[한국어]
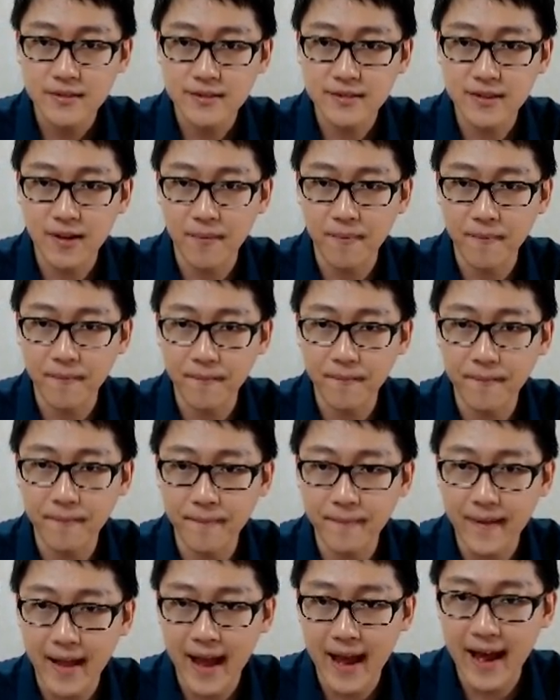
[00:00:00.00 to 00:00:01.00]

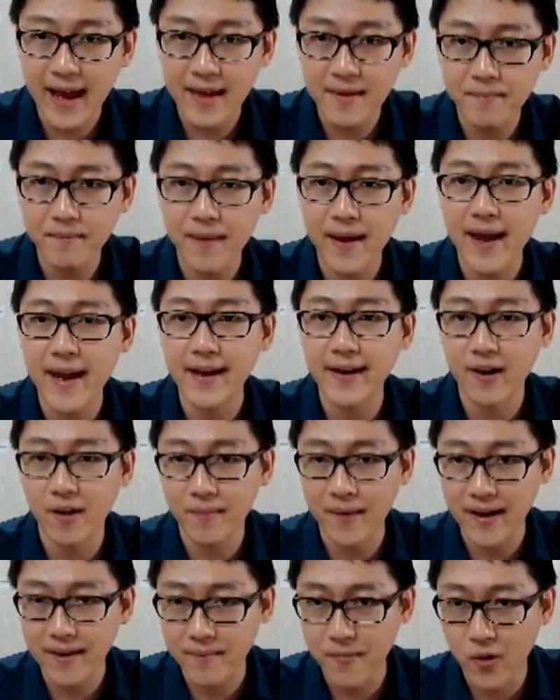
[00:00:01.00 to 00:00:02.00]
점나이 빼러
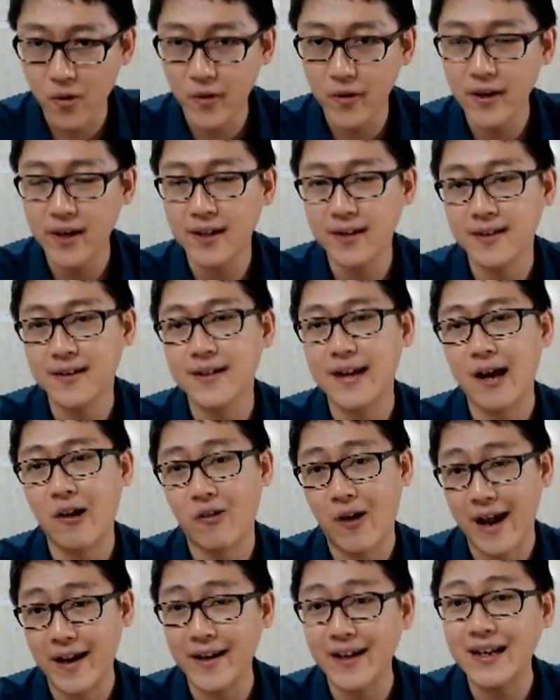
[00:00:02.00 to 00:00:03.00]
바이 모이 느라고
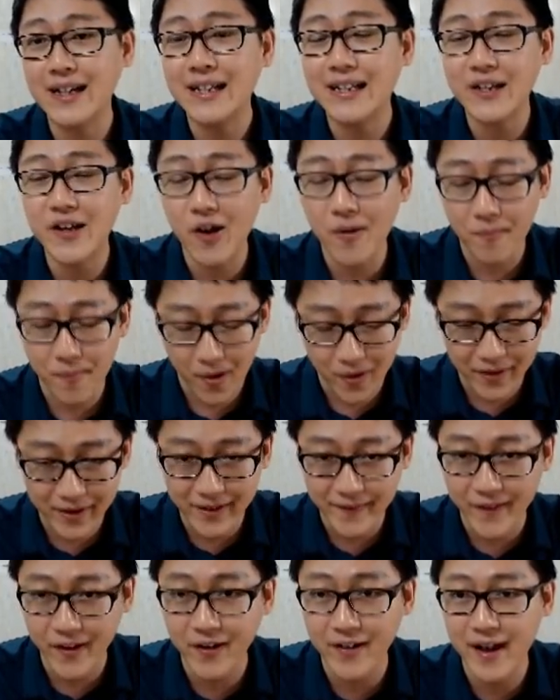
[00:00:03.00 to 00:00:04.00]
아는 그냥
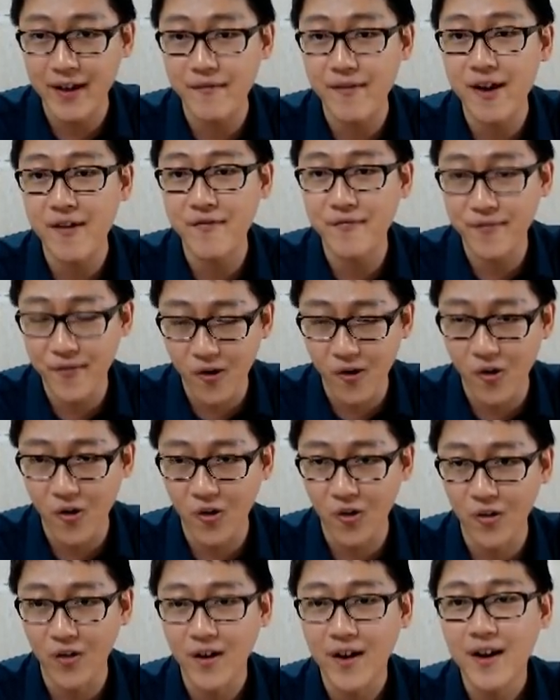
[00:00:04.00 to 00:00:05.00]
먹는 너 레벨 4
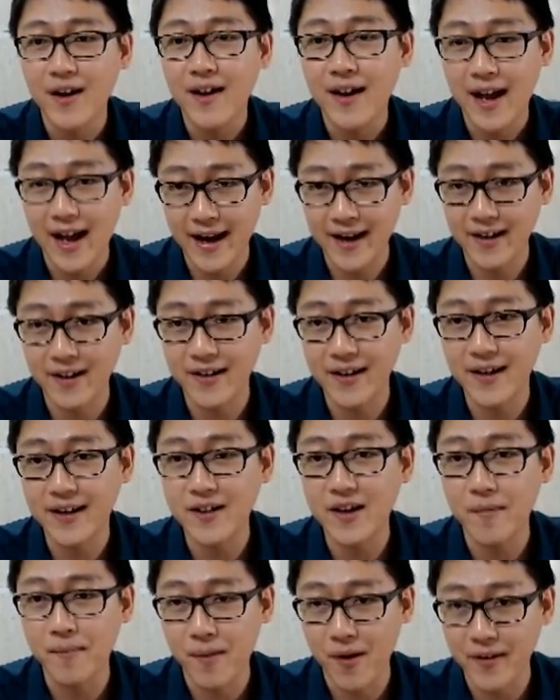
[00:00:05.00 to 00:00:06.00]
아일러니
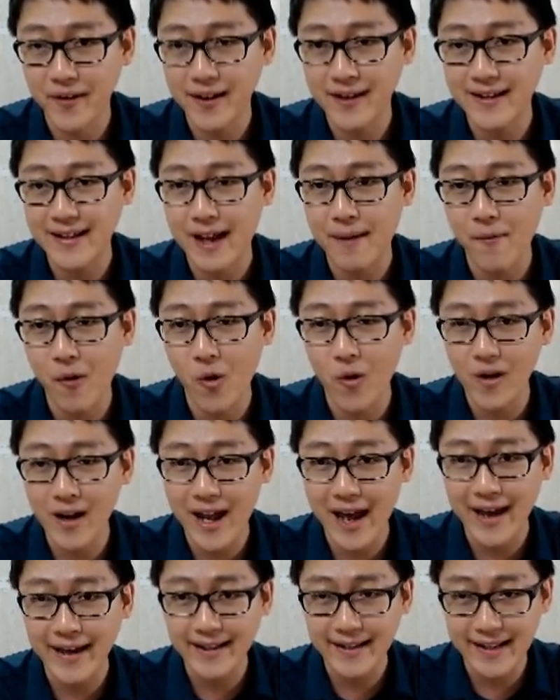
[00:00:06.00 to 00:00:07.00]
그냥 먹는 땅 온라인